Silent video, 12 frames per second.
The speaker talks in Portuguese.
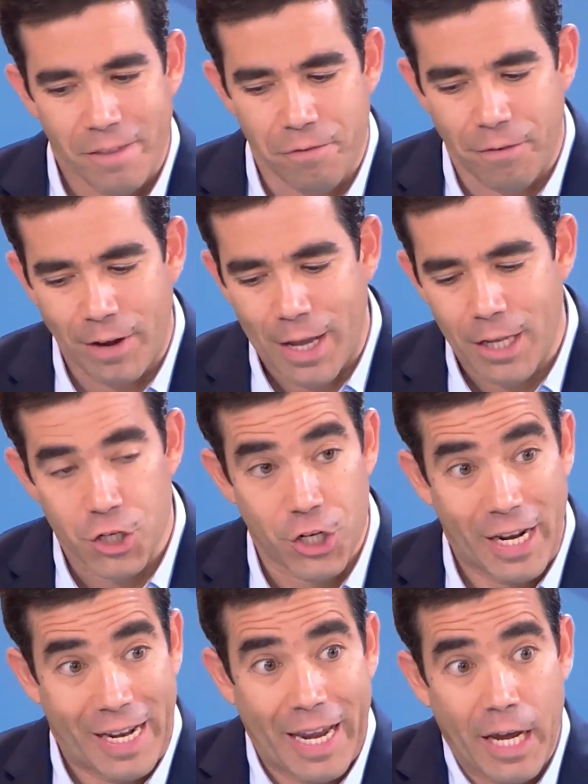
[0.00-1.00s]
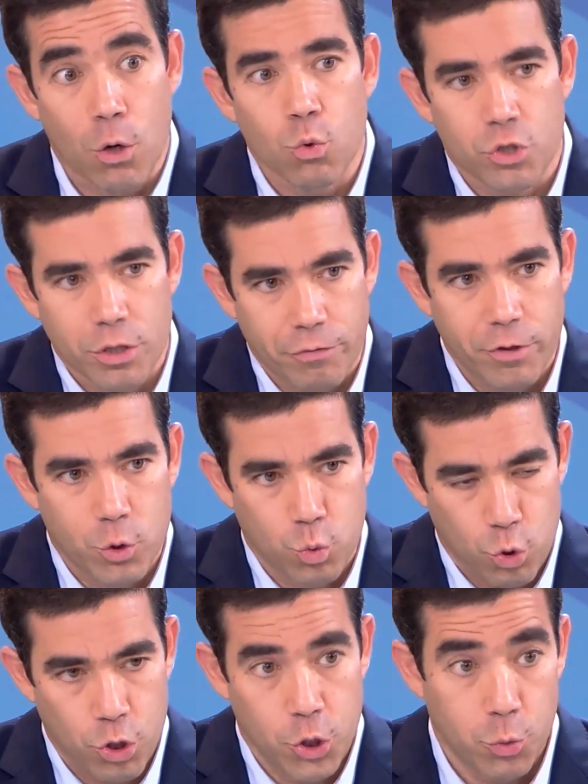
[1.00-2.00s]
falhas, quer no
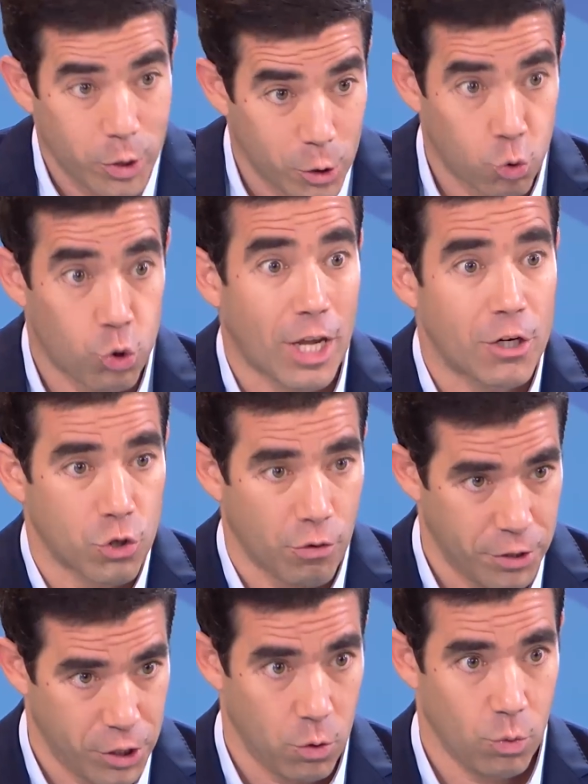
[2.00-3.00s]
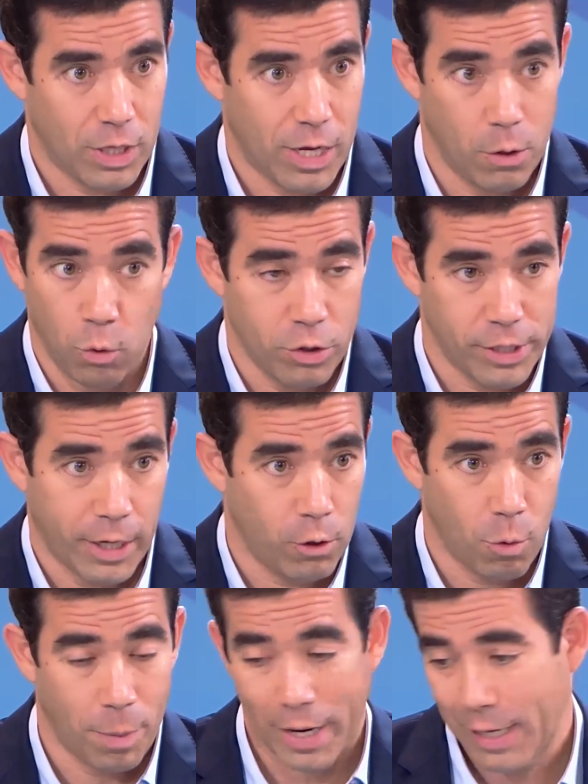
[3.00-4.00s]
serviço aos lisboetas, os tais jovens que não, têm, não conseguem
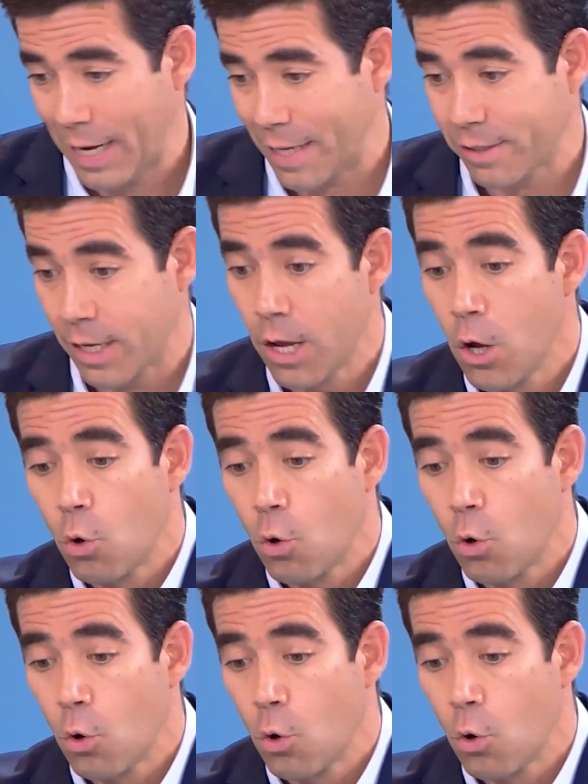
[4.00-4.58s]
comprar casa,